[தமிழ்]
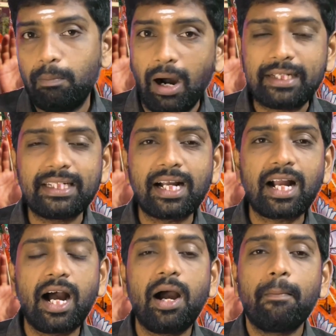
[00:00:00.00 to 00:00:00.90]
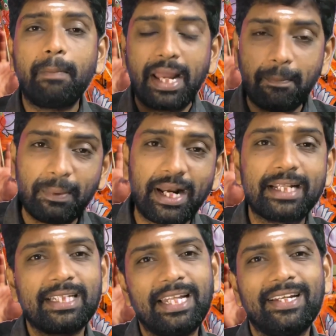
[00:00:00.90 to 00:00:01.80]
பாஜக பயப்படுற
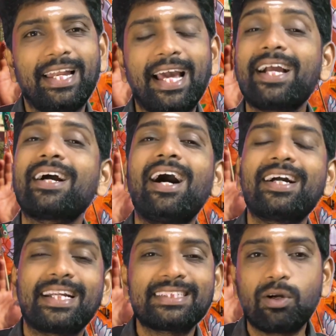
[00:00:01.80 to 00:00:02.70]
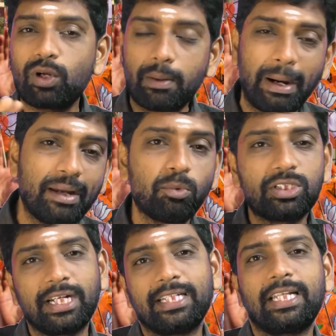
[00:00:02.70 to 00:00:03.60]
இடத்துலயும் இல்ல காங்கிரஸ் அவங்கள
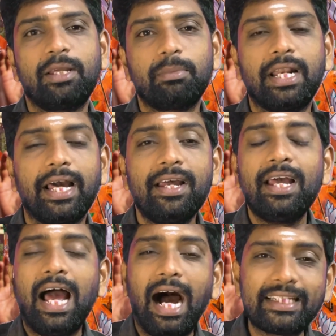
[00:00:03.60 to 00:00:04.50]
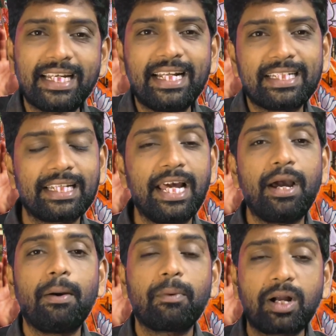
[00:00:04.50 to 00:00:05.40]
பயமுறுத்துற இடத்துலயும் இல்லை அதே நேரத்துல
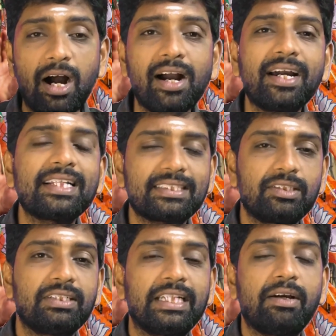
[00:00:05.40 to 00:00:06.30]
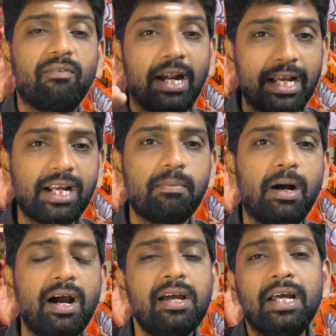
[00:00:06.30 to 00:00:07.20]
காங்கிரஸ் வந்து
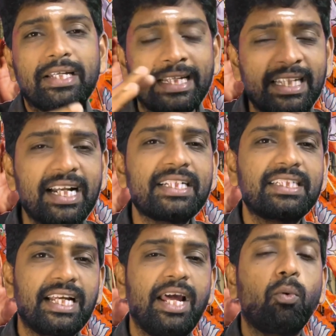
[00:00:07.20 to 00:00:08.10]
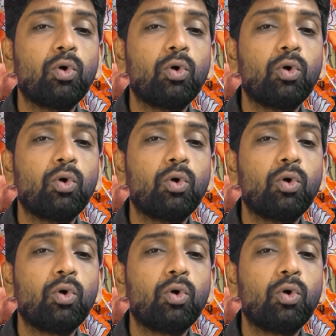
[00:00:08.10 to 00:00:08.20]
வழக்கமா எதிர்கட்சிகளை